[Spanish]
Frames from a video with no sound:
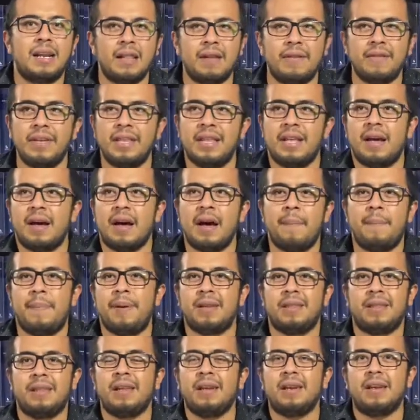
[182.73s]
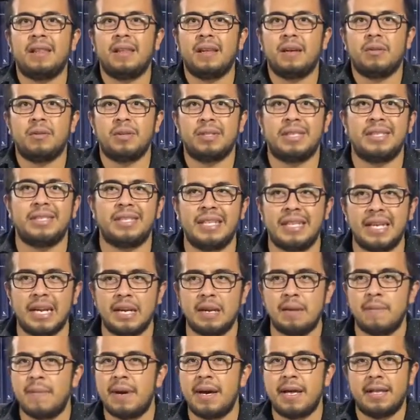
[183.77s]
la vida a partir de cosas
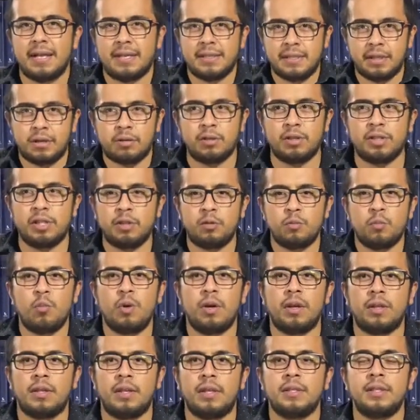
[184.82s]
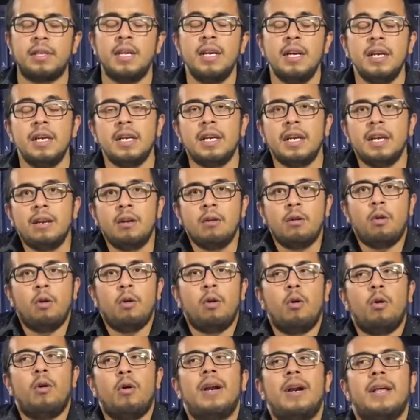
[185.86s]
inanimadas, de cosas muertas, y lo
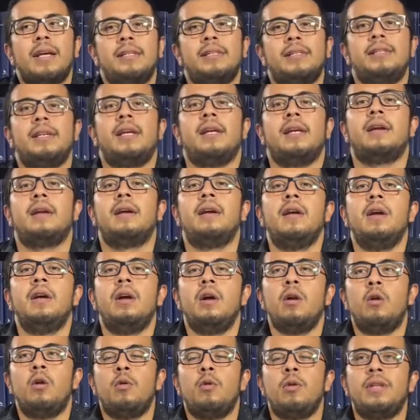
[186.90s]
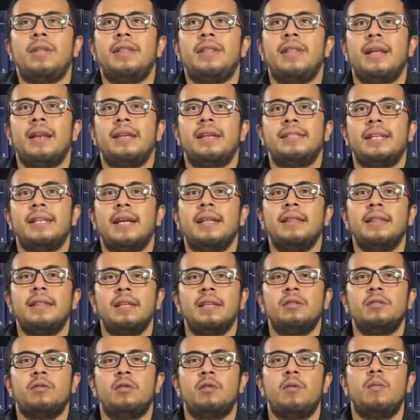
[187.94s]
logra hacer. Lo interesante
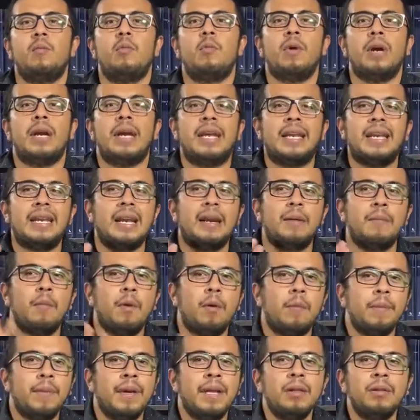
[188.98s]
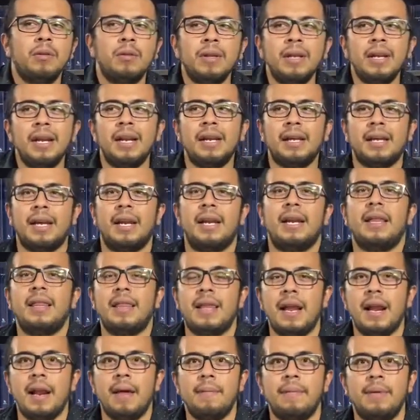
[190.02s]
es cómo en el momento en el que le
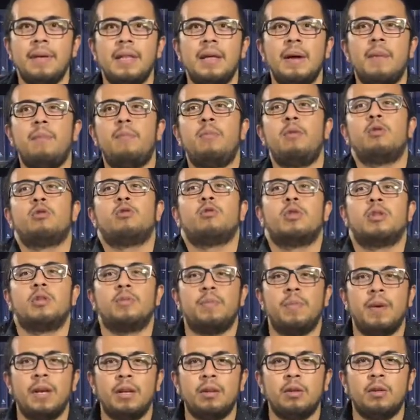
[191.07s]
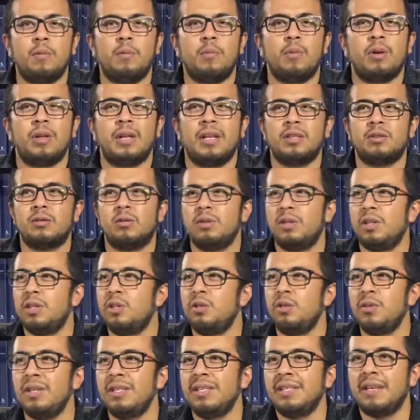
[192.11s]
da la vida por su aspecto, por las
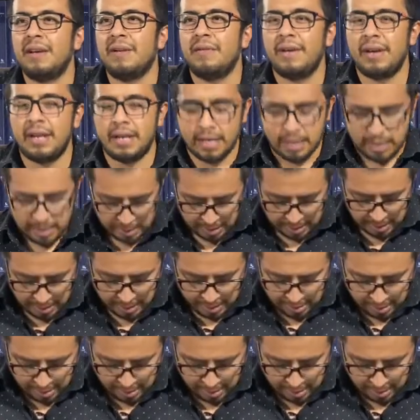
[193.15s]
condiciones que ve en él,